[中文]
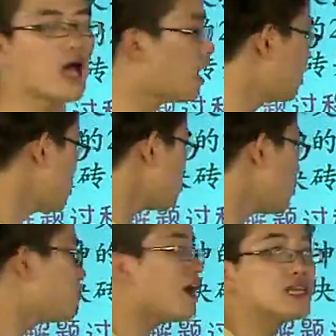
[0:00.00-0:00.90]
了，
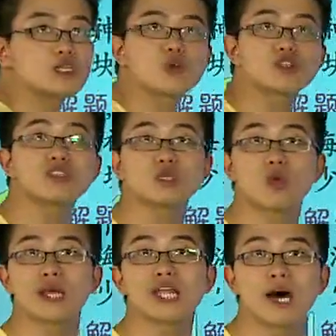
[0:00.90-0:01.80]
不凡一共是几
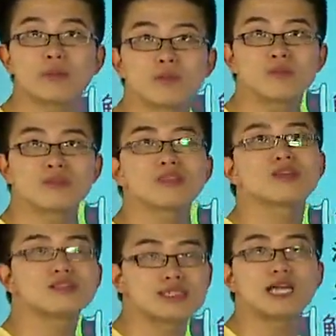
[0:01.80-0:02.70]
段呢？三
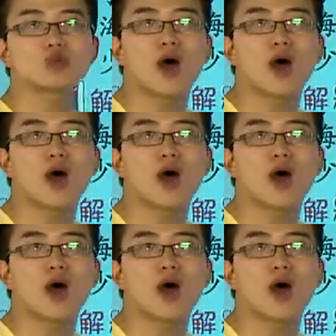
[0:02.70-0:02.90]
段。三